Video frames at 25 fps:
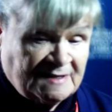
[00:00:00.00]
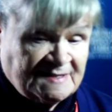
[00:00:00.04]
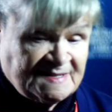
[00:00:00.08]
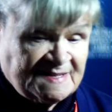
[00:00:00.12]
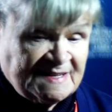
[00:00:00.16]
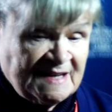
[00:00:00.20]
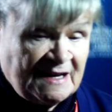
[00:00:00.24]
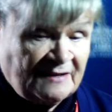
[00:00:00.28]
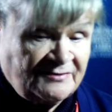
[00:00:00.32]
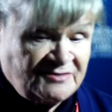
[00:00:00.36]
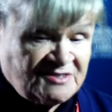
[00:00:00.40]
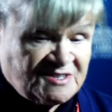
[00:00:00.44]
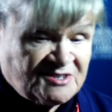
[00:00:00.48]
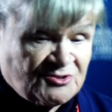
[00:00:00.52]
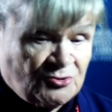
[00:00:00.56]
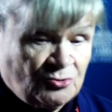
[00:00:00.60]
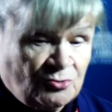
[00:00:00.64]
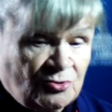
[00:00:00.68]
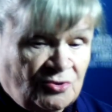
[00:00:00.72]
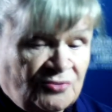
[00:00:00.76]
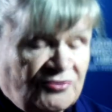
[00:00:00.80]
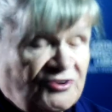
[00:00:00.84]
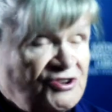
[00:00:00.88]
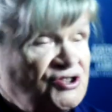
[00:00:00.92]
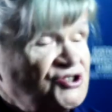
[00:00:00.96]

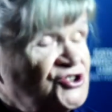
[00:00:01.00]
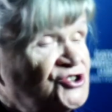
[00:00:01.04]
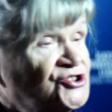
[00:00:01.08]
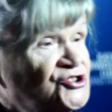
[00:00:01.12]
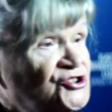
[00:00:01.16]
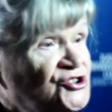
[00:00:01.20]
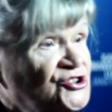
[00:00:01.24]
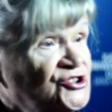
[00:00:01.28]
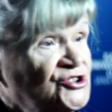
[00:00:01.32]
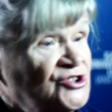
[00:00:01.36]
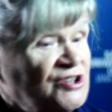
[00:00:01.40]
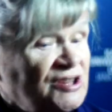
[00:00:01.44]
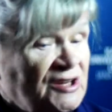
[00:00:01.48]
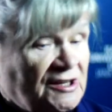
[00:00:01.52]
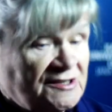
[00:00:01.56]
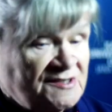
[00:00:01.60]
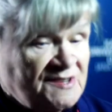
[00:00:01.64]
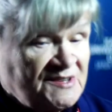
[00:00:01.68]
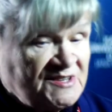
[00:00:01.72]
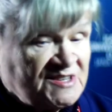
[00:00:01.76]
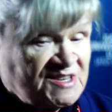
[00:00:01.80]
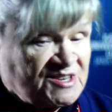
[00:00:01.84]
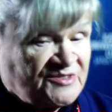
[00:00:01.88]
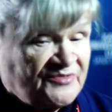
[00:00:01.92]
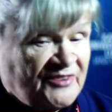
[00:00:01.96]
zjawisk uchwycić i,
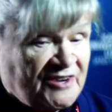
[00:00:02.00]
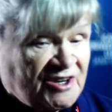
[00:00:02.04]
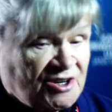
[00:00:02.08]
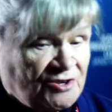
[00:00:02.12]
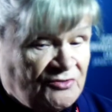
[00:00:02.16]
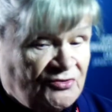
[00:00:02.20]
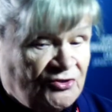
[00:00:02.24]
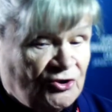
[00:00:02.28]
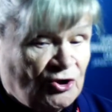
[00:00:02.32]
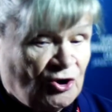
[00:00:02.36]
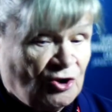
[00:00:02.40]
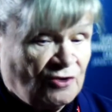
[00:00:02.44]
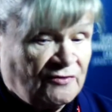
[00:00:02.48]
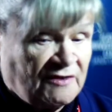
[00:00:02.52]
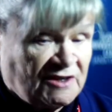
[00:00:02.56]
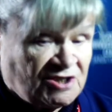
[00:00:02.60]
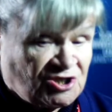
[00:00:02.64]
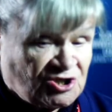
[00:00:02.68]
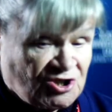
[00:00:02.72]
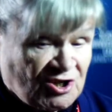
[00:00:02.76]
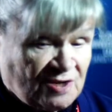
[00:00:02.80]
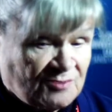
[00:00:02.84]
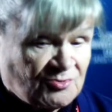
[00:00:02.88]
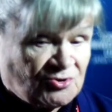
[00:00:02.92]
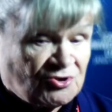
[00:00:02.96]
i
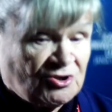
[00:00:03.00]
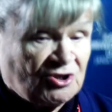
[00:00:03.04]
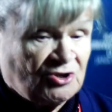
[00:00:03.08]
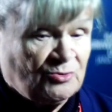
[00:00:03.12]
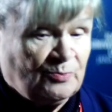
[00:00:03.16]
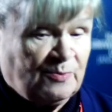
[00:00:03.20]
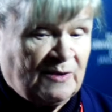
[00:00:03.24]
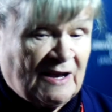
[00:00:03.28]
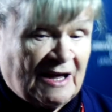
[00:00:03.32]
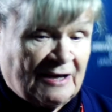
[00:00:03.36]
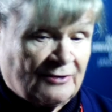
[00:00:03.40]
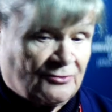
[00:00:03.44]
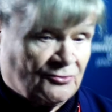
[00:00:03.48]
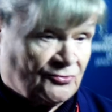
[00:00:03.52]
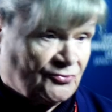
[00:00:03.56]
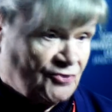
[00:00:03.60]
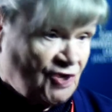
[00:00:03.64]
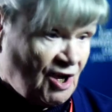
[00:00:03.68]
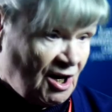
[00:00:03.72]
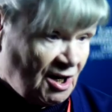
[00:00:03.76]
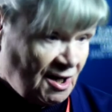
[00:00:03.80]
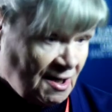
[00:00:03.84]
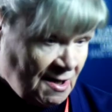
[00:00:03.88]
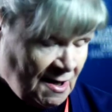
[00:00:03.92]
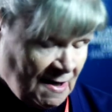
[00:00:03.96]
zweryfikować na przykład
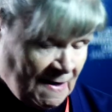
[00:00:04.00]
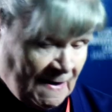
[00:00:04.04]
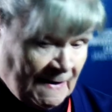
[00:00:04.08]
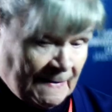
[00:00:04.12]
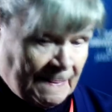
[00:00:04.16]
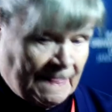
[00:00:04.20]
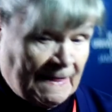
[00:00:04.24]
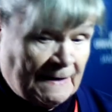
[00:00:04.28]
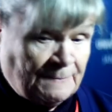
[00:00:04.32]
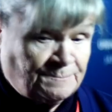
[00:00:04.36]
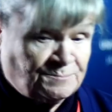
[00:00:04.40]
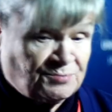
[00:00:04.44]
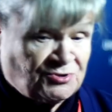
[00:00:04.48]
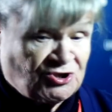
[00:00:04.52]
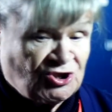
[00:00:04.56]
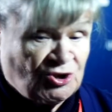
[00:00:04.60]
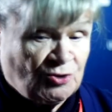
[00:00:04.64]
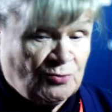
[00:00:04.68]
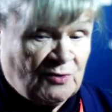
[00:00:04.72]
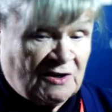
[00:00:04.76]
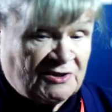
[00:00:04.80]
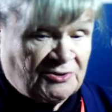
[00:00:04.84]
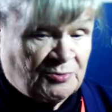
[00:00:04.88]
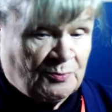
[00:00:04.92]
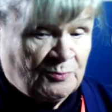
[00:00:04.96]
planów. Ja dam
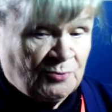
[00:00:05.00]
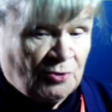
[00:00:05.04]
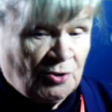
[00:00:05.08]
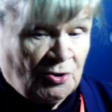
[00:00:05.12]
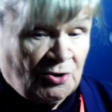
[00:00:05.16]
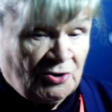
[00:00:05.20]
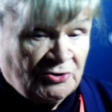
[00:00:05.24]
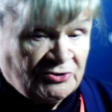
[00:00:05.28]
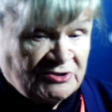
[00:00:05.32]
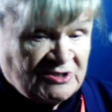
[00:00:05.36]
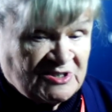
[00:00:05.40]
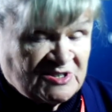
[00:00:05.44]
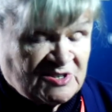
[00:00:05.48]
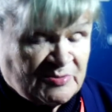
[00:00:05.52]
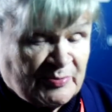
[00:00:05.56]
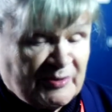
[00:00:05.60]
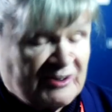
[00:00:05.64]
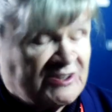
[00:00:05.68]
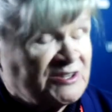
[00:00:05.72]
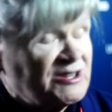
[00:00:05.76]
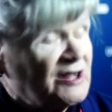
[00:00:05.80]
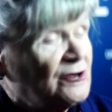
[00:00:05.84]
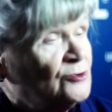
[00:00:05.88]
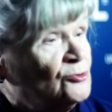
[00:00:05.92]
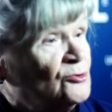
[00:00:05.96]
przykład, bo on jest
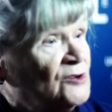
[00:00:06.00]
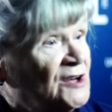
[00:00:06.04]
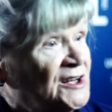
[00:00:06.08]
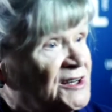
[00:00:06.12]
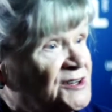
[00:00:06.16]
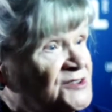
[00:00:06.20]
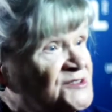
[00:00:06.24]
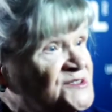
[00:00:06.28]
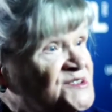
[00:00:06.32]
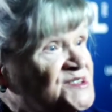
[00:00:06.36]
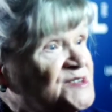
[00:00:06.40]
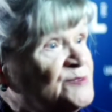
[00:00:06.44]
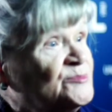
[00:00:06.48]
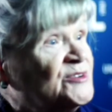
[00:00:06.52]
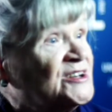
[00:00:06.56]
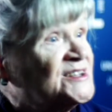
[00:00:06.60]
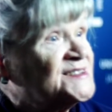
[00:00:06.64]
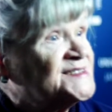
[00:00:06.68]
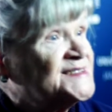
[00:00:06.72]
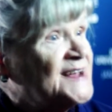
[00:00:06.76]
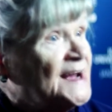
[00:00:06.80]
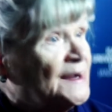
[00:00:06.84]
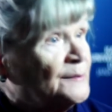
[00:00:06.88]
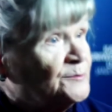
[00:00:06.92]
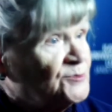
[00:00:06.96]
spektakularny z
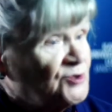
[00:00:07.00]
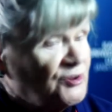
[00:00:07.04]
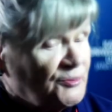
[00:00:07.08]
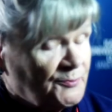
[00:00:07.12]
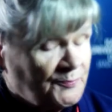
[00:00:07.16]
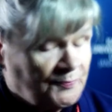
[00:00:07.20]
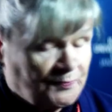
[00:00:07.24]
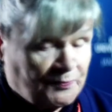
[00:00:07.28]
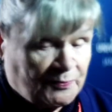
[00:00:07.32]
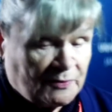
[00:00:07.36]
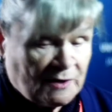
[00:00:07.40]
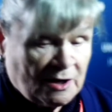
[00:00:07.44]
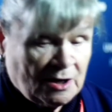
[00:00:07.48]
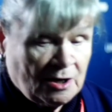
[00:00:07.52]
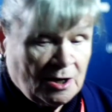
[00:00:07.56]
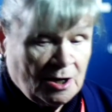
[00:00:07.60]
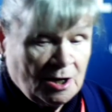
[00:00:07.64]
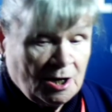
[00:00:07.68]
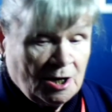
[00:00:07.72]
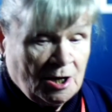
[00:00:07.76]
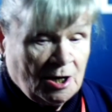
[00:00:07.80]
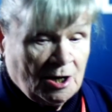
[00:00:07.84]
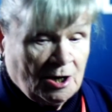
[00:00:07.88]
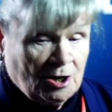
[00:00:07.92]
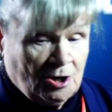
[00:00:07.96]
gimnazjami.
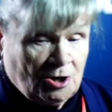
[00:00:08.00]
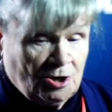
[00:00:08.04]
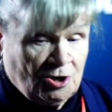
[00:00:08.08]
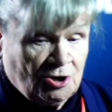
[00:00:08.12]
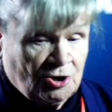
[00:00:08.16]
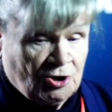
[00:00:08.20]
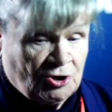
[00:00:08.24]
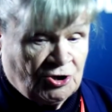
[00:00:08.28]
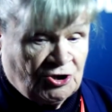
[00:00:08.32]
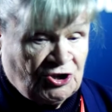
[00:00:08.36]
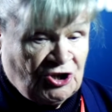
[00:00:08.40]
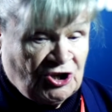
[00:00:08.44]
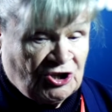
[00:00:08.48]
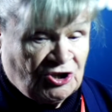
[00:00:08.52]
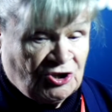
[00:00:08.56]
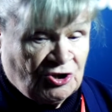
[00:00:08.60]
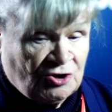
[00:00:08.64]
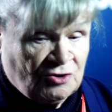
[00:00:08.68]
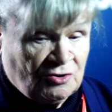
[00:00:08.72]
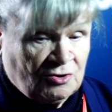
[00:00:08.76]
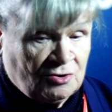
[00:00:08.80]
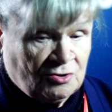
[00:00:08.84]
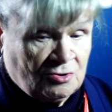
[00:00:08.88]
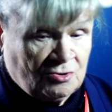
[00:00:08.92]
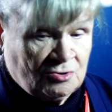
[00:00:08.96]
E,
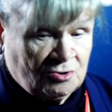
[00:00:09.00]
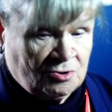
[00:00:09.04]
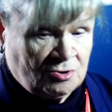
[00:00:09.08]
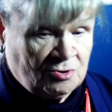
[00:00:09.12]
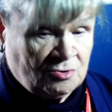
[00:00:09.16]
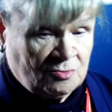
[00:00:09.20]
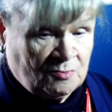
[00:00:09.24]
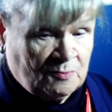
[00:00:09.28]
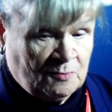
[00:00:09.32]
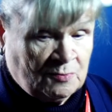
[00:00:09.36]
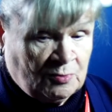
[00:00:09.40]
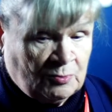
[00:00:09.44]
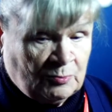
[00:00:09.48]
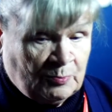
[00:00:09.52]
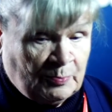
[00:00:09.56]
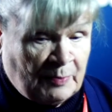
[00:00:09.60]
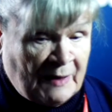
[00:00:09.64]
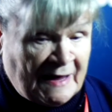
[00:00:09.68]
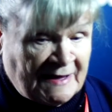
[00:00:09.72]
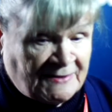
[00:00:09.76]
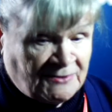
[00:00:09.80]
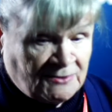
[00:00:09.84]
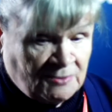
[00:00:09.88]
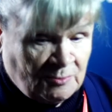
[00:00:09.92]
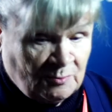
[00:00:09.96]
kiedy y,
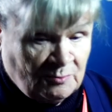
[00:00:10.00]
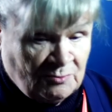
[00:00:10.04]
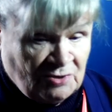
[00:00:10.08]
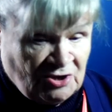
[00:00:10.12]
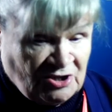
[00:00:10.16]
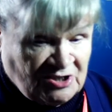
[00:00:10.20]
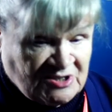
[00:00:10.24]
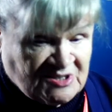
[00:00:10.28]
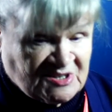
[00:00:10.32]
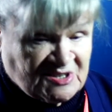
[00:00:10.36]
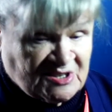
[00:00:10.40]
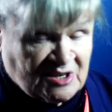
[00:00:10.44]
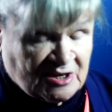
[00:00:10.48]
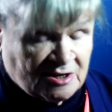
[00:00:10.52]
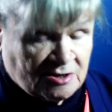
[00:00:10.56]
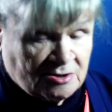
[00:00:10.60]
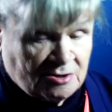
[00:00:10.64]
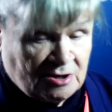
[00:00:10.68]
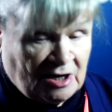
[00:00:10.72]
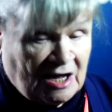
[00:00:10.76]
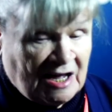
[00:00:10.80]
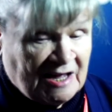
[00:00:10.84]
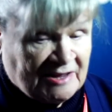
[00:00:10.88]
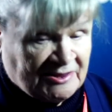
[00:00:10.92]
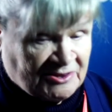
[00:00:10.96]
pan
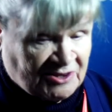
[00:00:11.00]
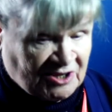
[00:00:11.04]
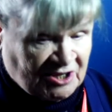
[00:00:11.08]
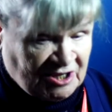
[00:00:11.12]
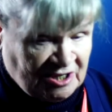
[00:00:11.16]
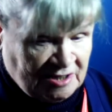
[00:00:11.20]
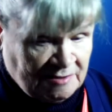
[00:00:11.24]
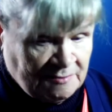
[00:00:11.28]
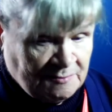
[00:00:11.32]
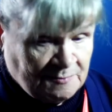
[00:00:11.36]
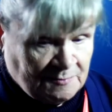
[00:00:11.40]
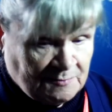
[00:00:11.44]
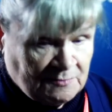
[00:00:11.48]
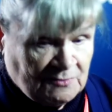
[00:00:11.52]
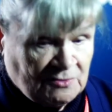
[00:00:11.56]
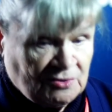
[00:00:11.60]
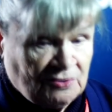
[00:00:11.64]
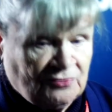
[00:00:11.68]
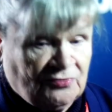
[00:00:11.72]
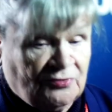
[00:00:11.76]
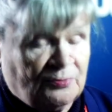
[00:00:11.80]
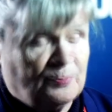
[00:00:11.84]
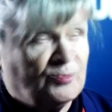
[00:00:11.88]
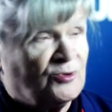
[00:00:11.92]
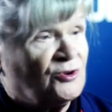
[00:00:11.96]
minister Handke
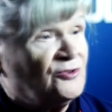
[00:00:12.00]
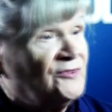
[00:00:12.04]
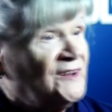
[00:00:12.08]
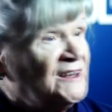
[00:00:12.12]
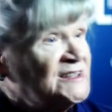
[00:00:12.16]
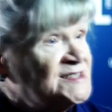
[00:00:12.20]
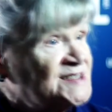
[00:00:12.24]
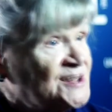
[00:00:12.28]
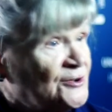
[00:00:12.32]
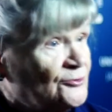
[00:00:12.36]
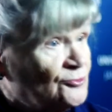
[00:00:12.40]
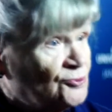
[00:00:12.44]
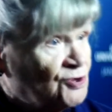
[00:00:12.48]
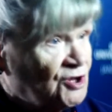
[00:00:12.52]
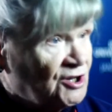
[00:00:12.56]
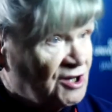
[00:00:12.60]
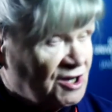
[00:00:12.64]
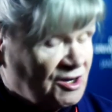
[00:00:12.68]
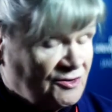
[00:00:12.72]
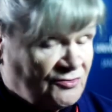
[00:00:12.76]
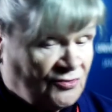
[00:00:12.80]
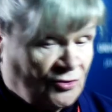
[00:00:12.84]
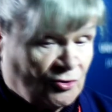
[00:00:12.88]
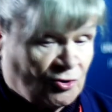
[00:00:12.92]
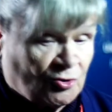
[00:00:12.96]
e, wprowadzał
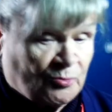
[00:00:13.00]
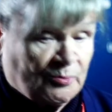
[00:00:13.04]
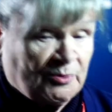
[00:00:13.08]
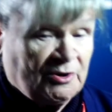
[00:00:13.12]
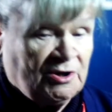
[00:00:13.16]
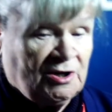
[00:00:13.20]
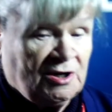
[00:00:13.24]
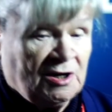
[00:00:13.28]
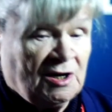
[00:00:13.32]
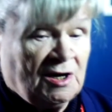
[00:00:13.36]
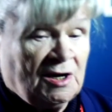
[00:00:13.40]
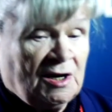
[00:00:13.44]
te reformy,